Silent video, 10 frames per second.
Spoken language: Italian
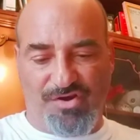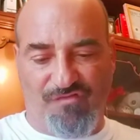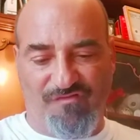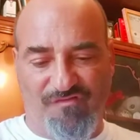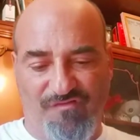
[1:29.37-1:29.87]

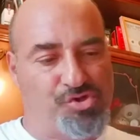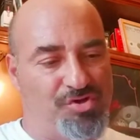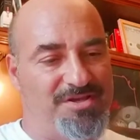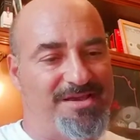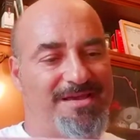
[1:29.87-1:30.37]
non vi posso
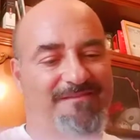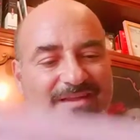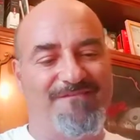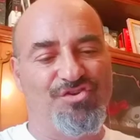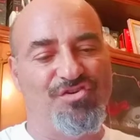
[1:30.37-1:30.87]
dire
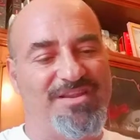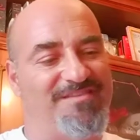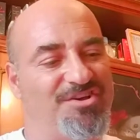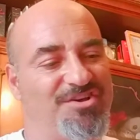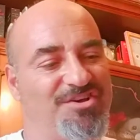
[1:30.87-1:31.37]
che vi dovete
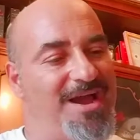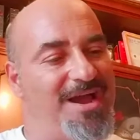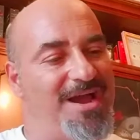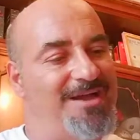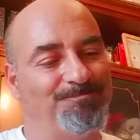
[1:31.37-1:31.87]

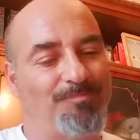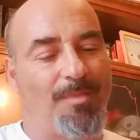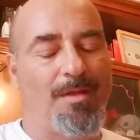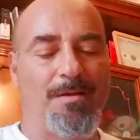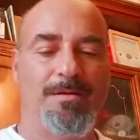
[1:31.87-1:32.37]
vaccinare
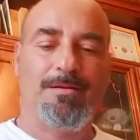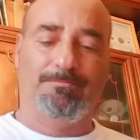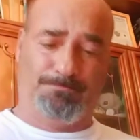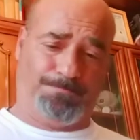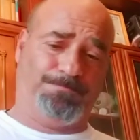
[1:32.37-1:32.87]

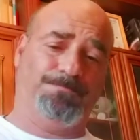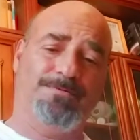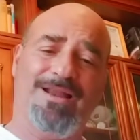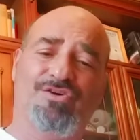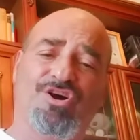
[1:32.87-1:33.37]

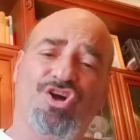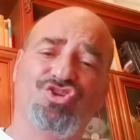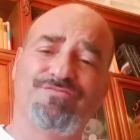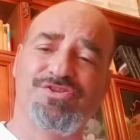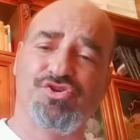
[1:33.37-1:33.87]
allora
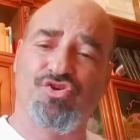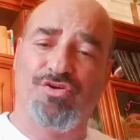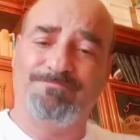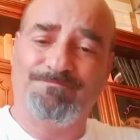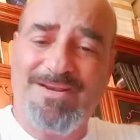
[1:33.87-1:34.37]
oggi mi
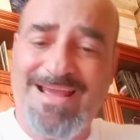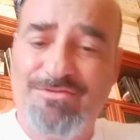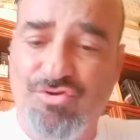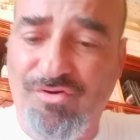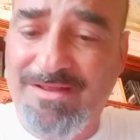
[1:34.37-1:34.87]
sono
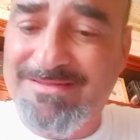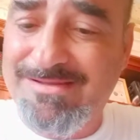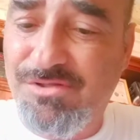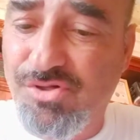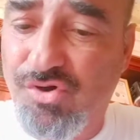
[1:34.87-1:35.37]
letto con
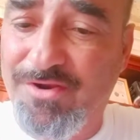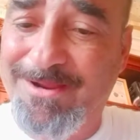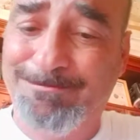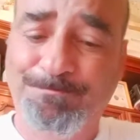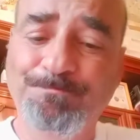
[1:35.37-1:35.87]
attenzione